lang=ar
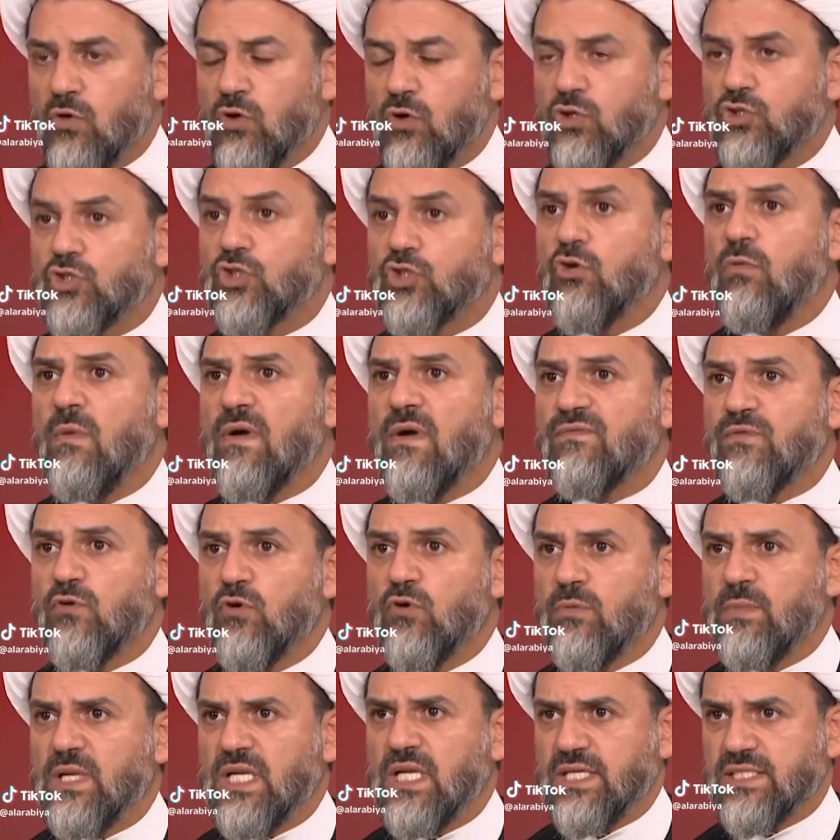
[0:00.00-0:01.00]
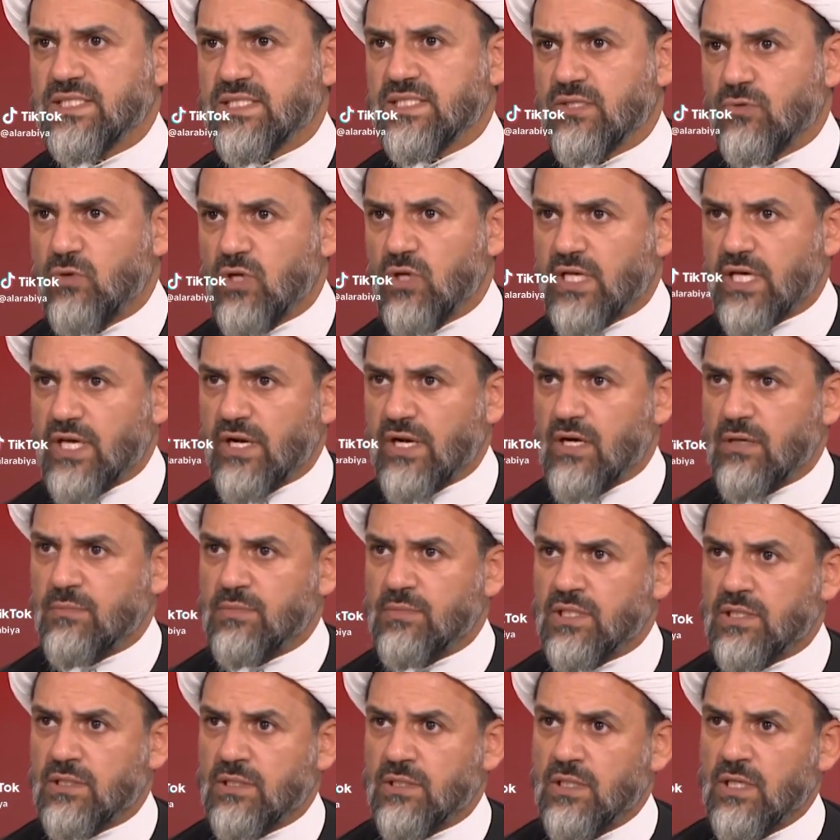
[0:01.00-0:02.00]
شو مفهوم العزة
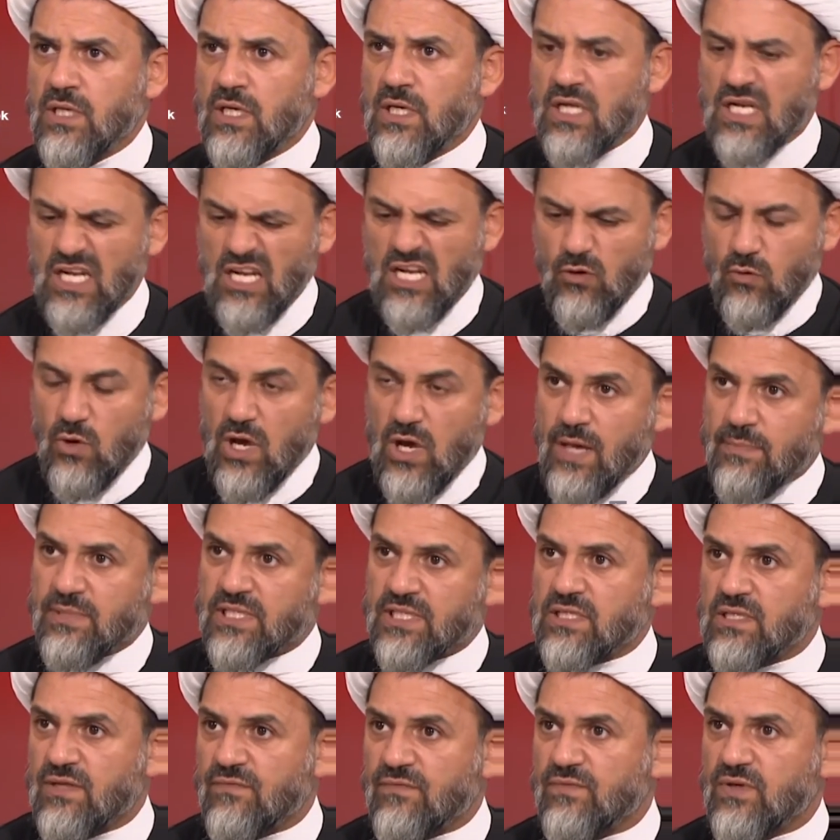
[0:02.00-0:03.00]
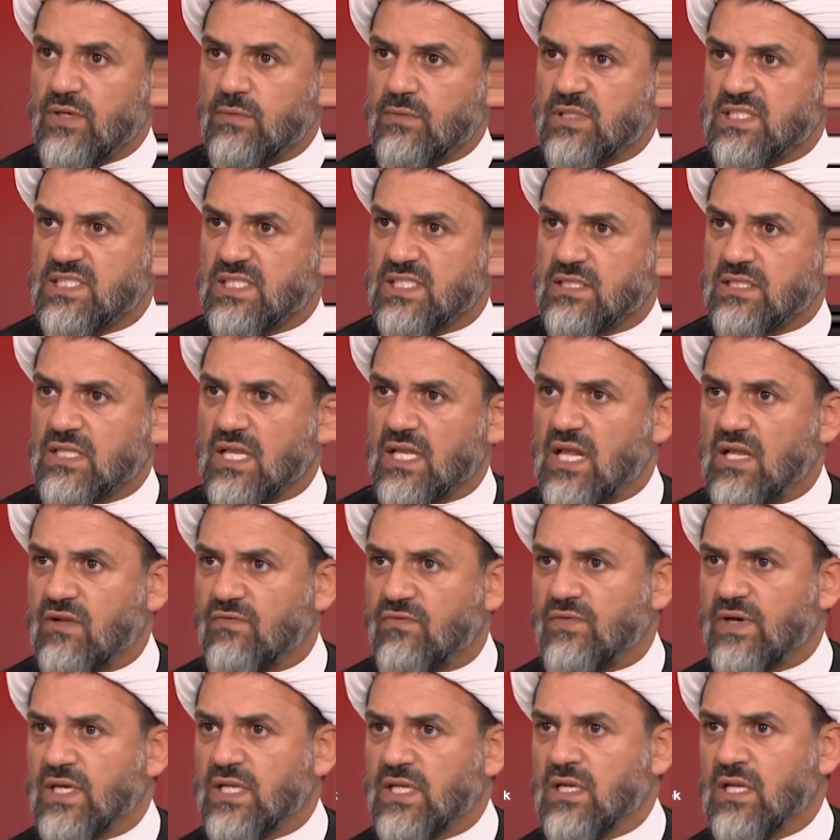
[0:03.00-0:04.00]
والكرامة اللي وهمتنا فيه من سنة
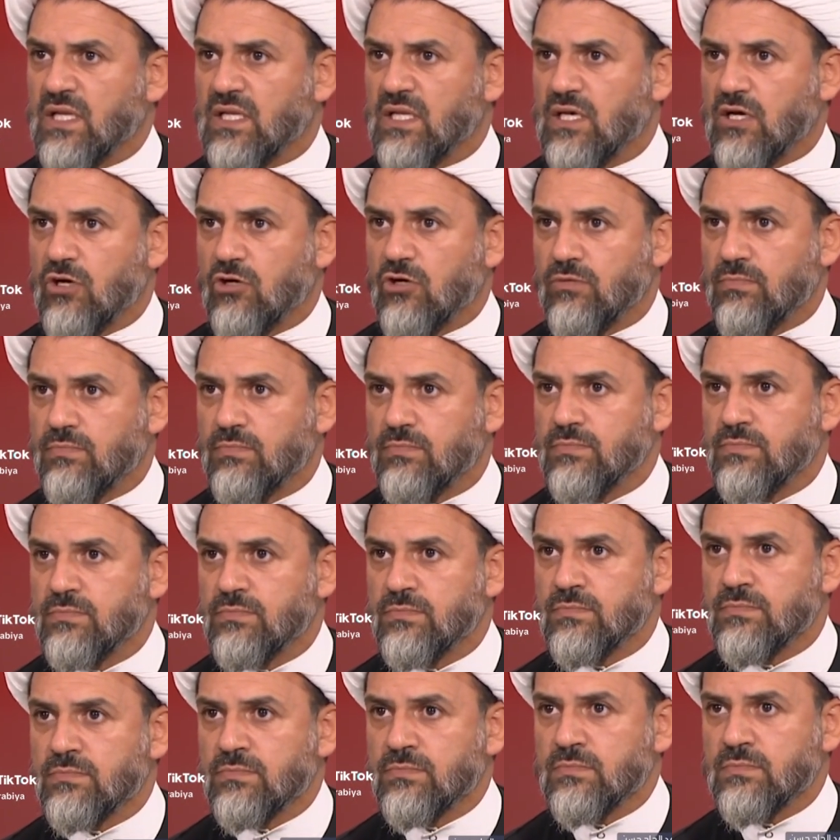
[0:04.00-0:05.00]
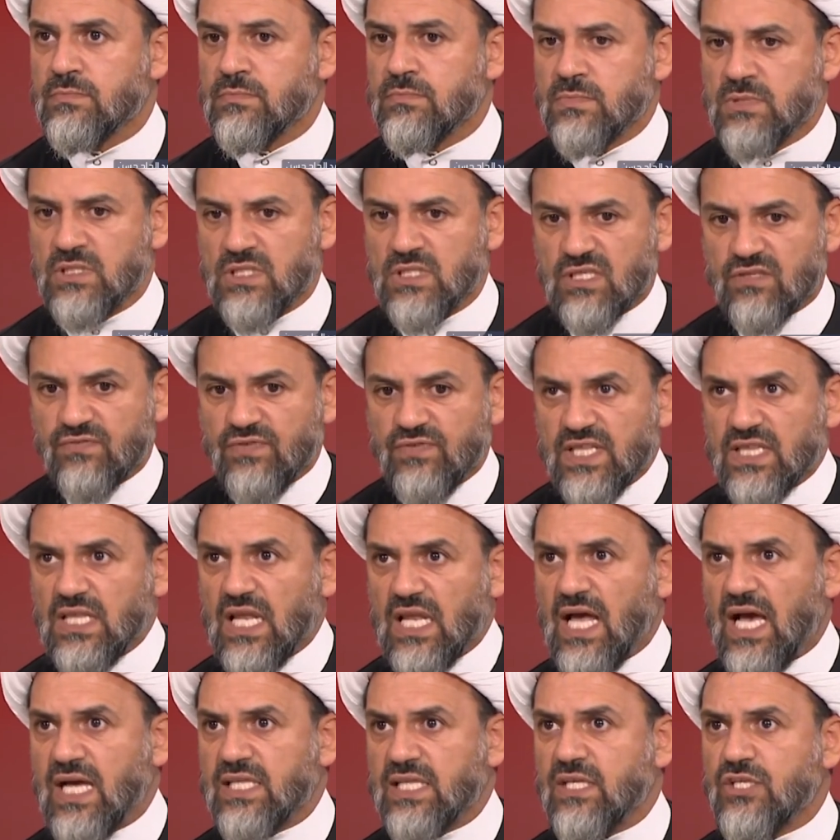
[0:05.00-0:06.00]
2000 لليوم
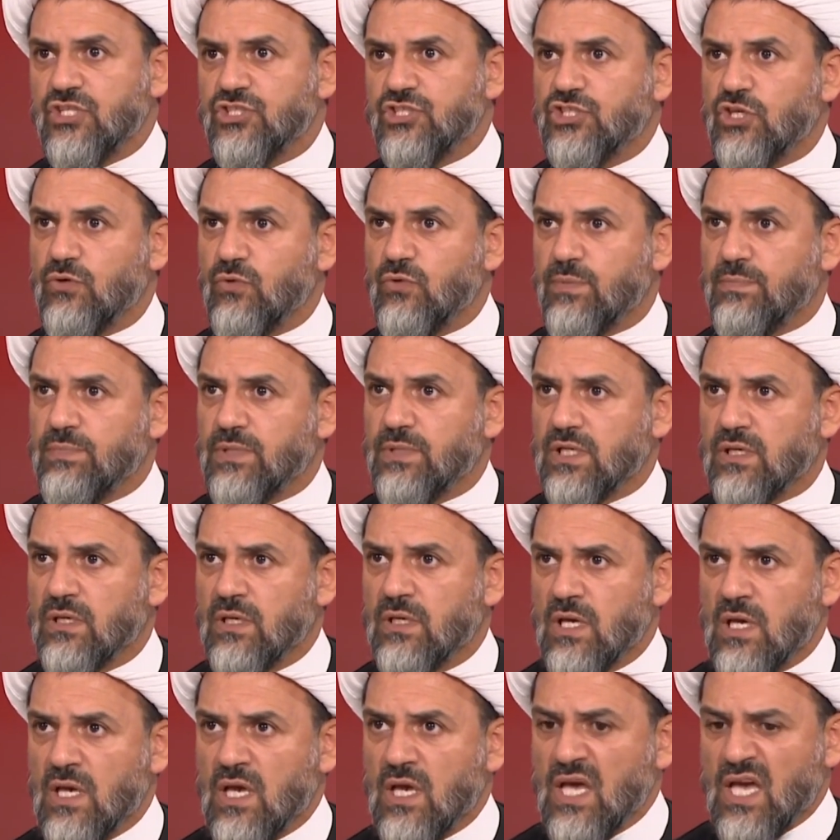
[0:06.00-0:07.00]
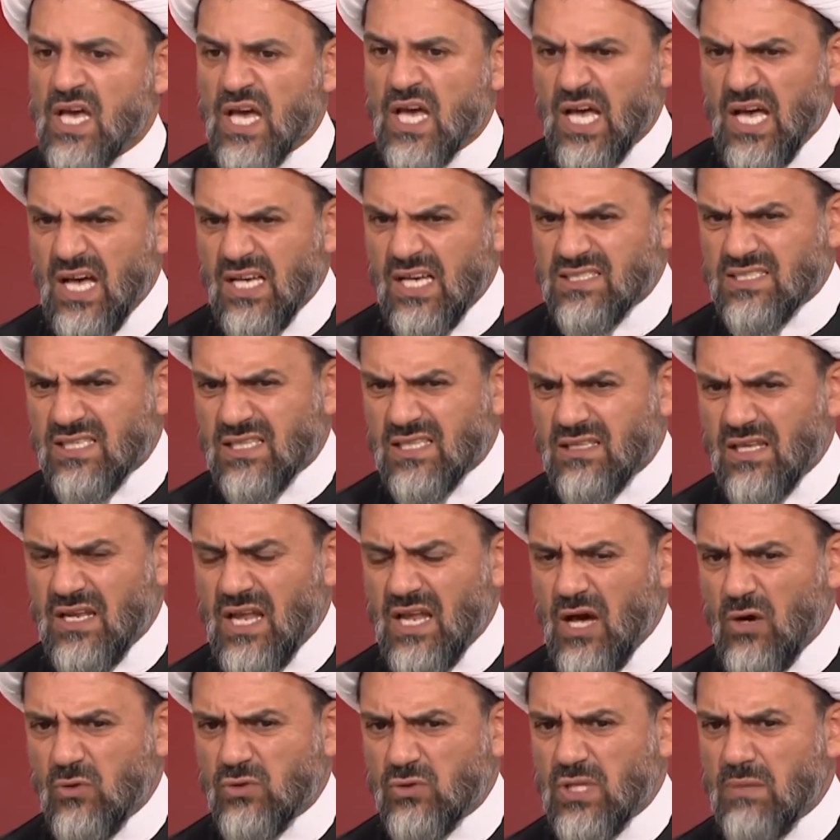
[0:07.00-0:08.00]
يتفضل حدا يجاوبني خاصة
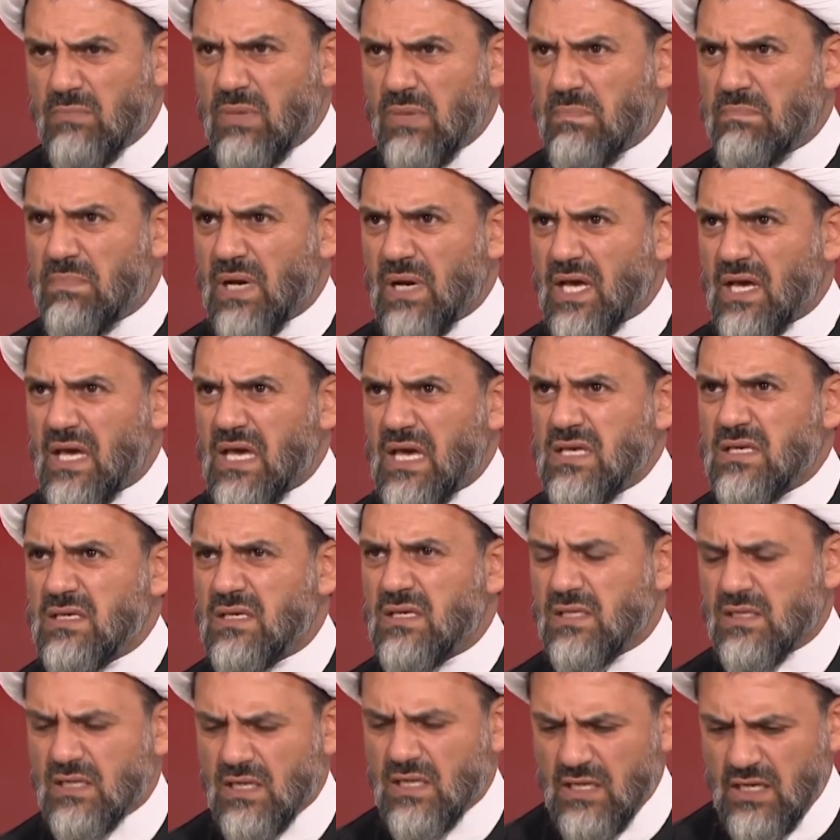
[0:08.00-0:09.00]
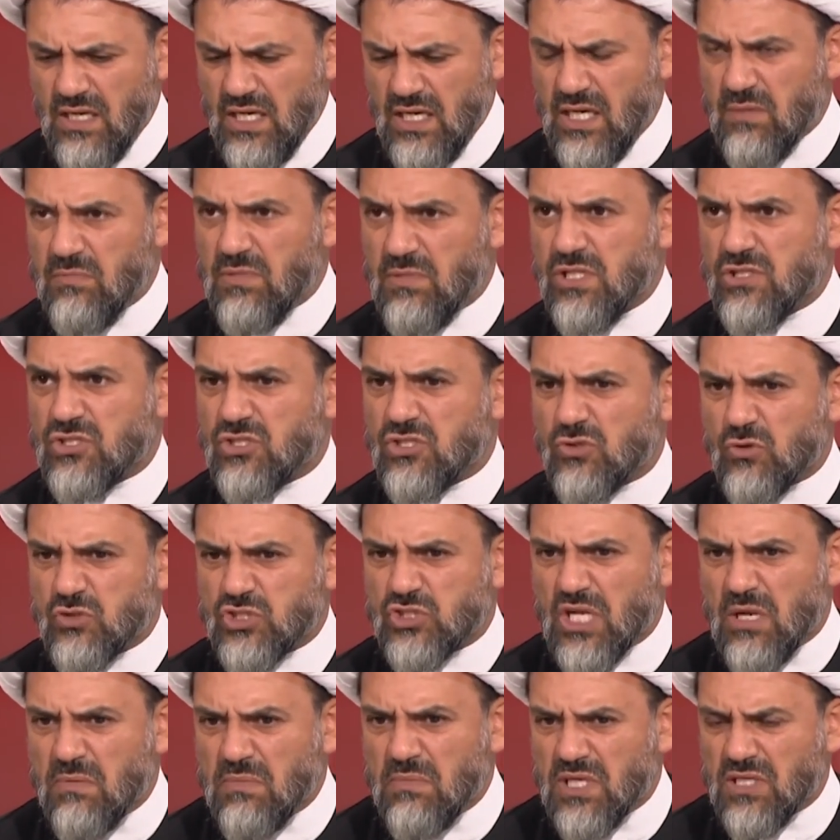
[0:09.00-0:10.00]
هودي الببغائيين اللي حملين
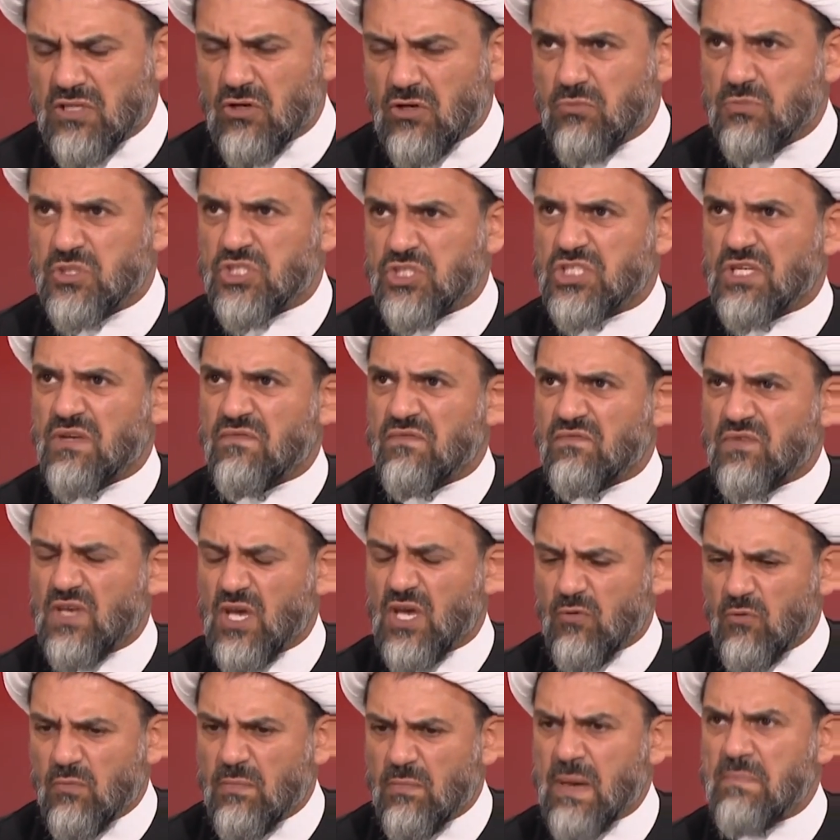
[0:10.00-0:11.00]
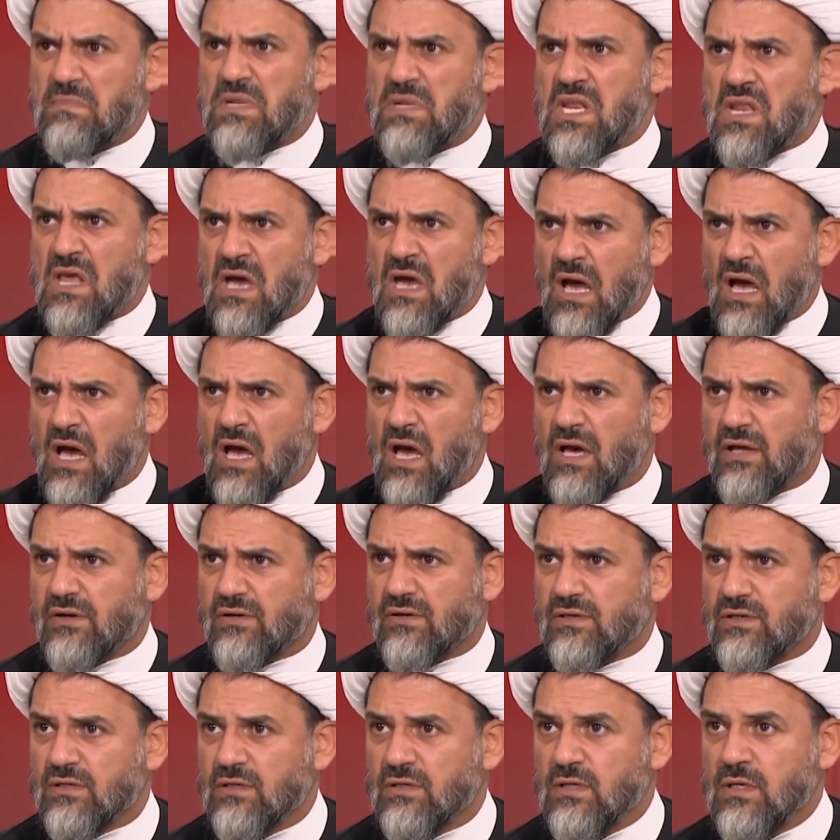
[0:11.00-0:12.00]
السوشيال ميديا وماشيين فيها وما
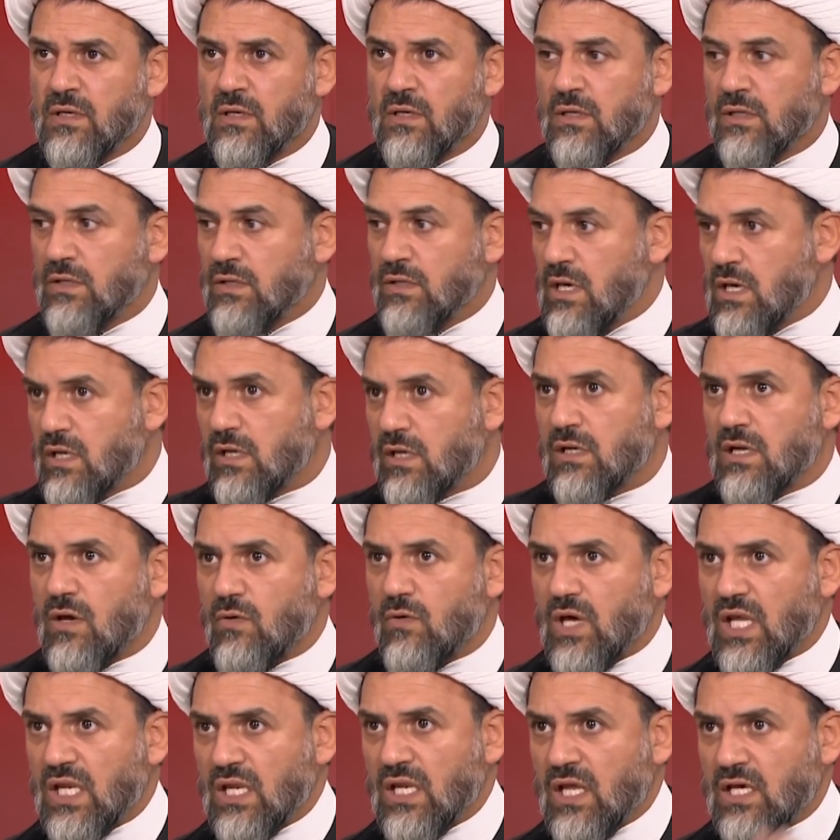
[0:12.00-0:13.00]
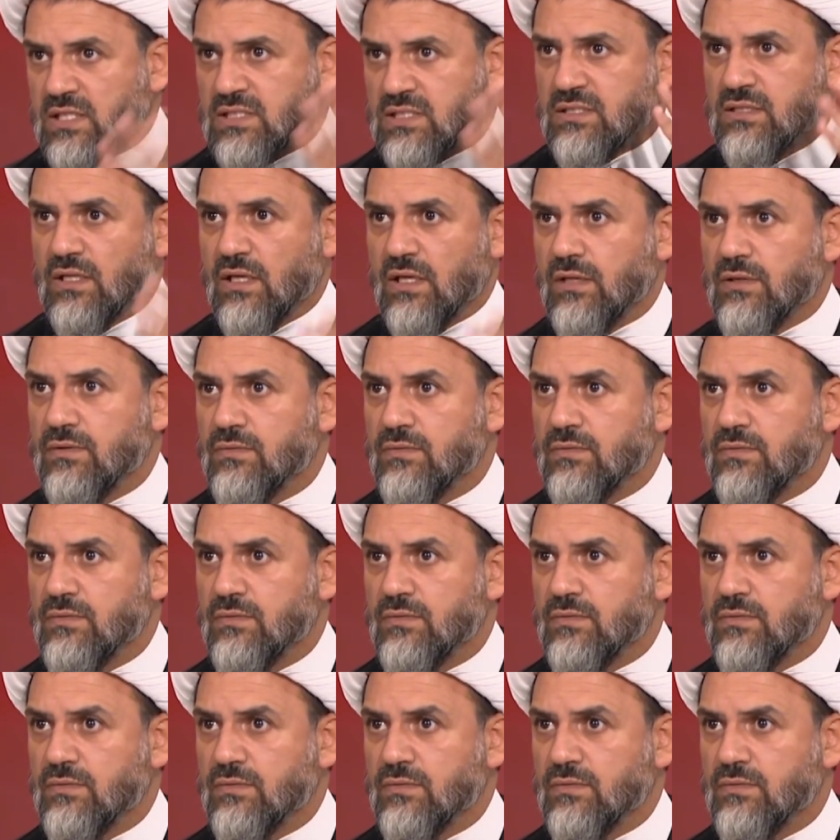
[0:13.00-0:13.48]
مننهار نهرنا وخلصنا